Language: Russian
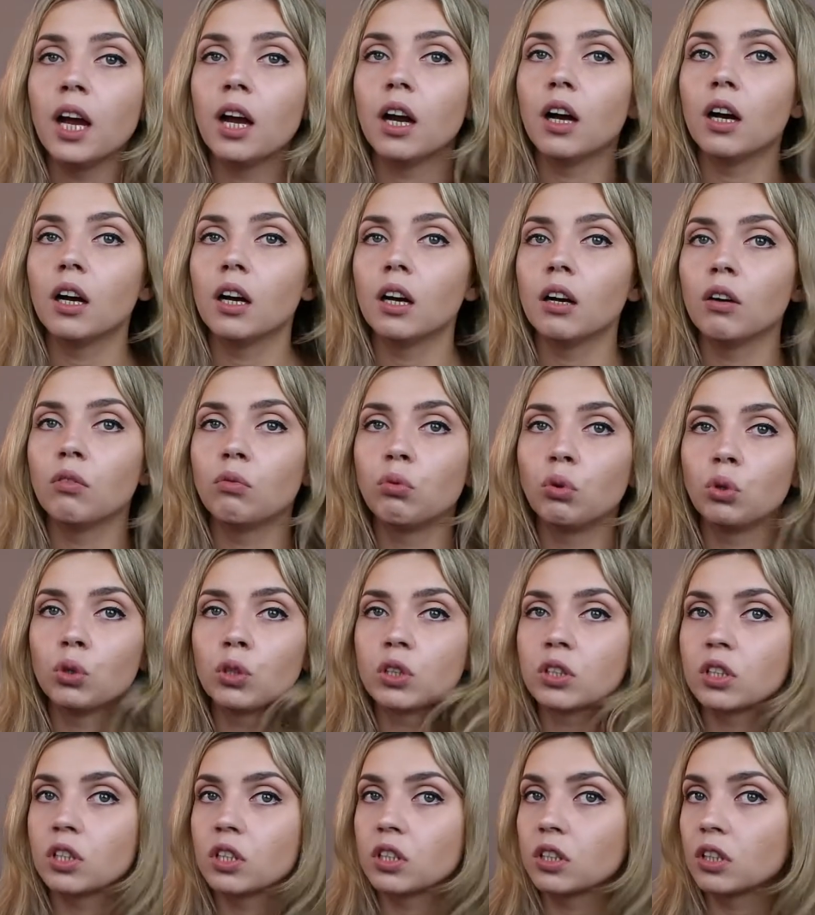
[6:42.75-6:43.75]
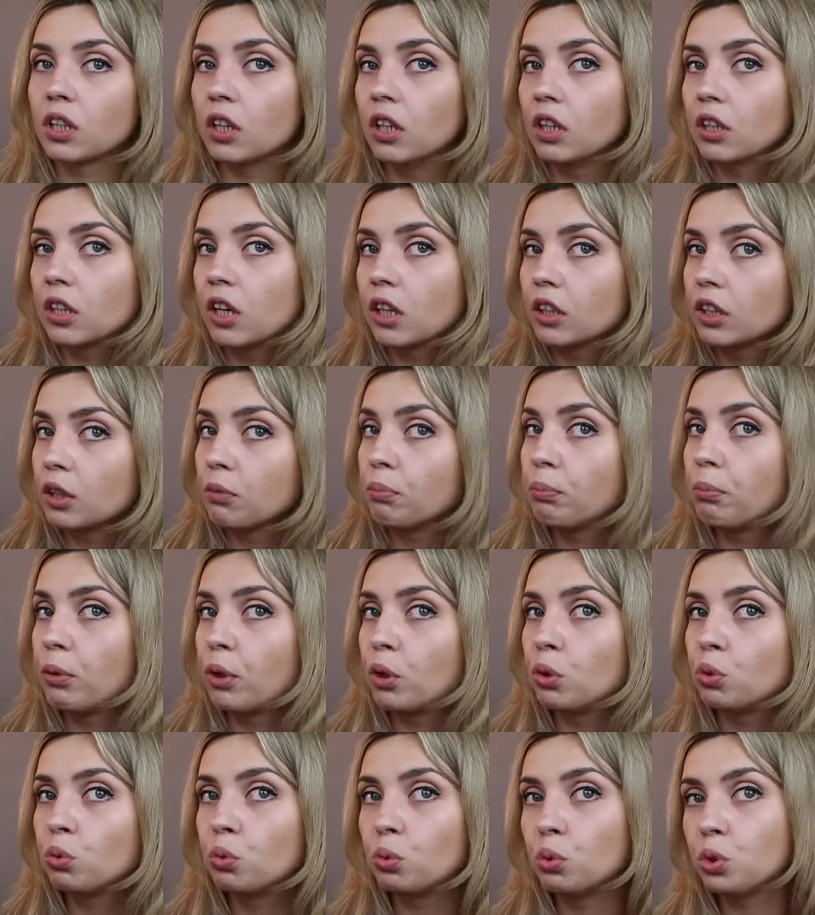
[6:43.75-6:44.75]
а, волосы стали как-то
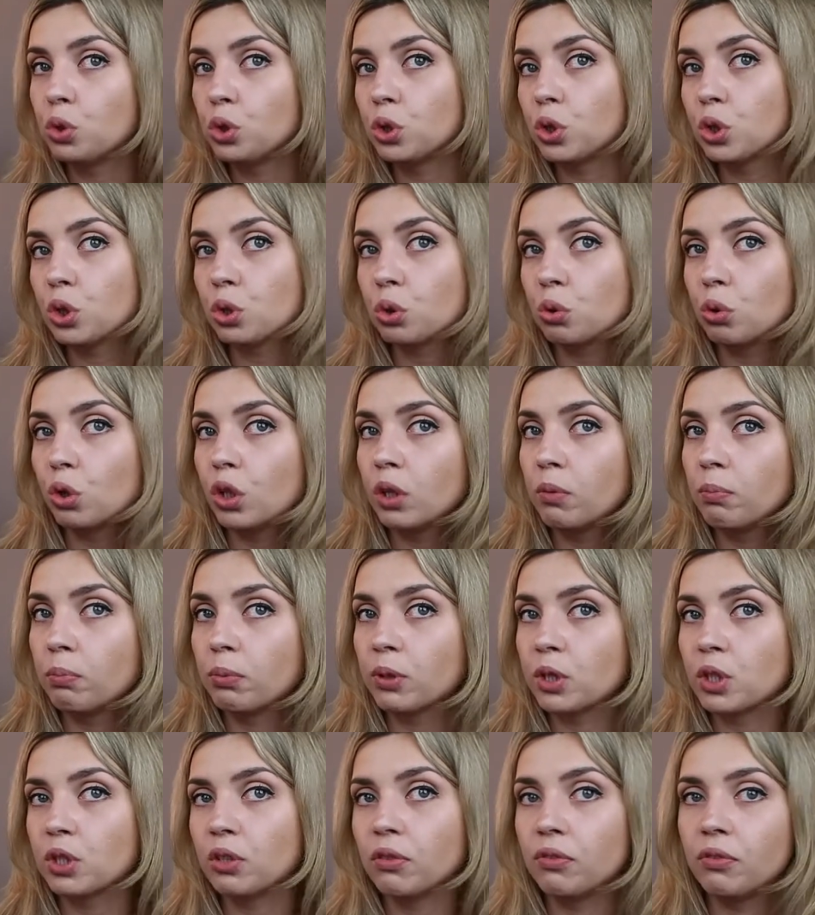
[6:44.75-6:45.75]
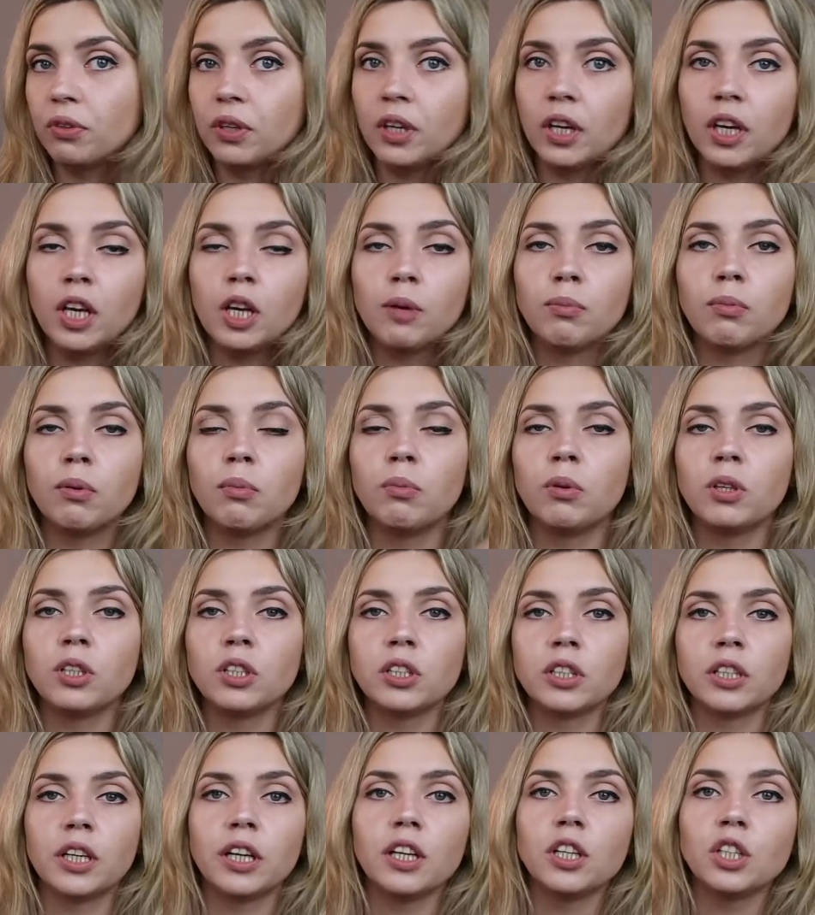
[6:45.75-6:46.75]
погуще, что ли, поживее,
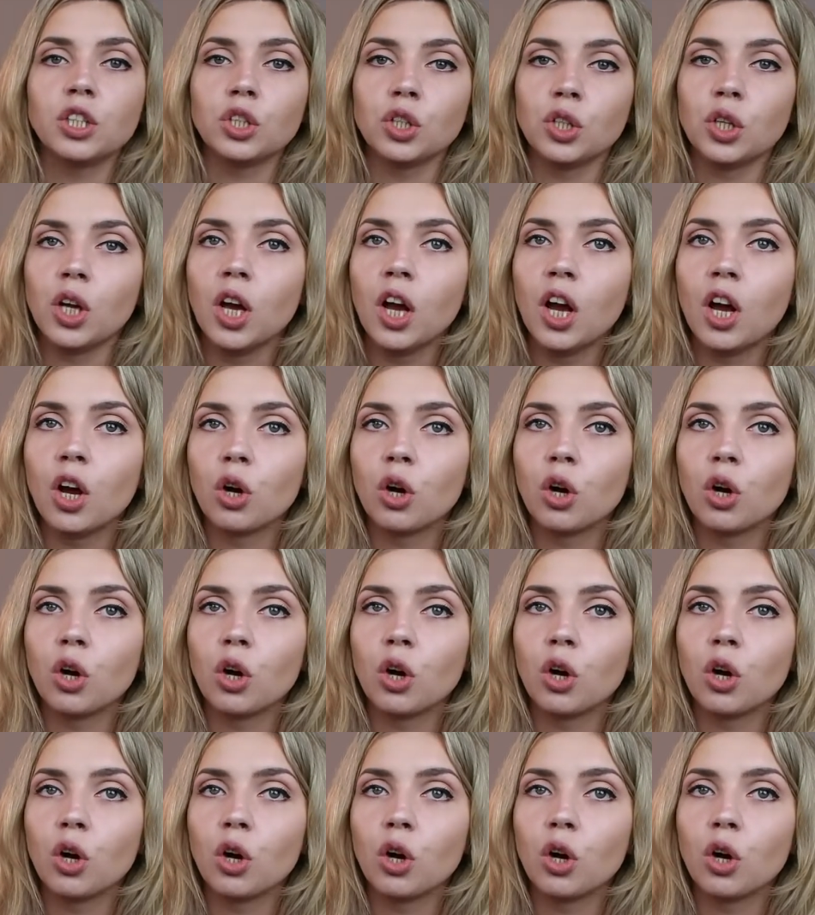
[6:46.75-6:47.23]
поблестящие,